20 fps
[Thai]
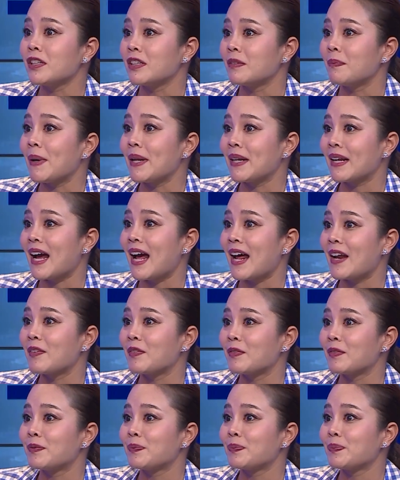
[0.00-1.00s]
อเป็นการ
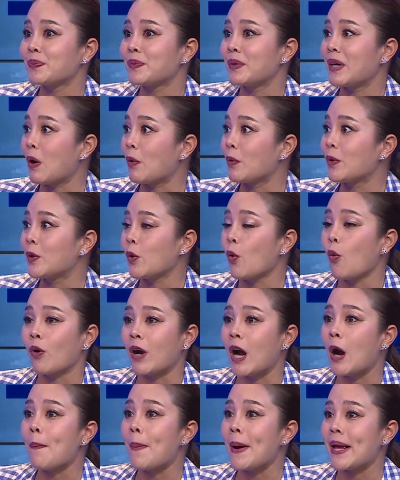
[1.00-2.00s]
เราถูก
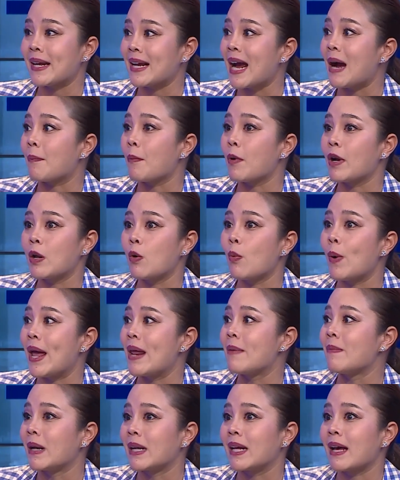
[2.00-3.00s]
เข้าไปกักบริเวณ
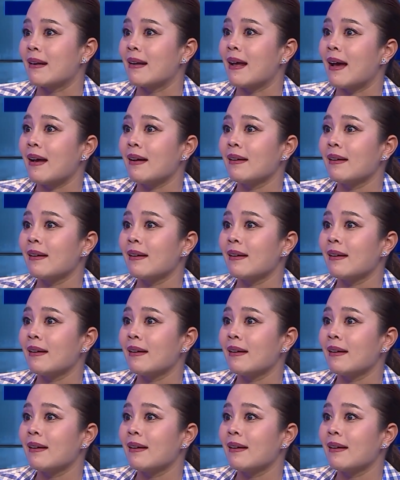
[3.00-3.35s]
เหมือนกันนะแต่ข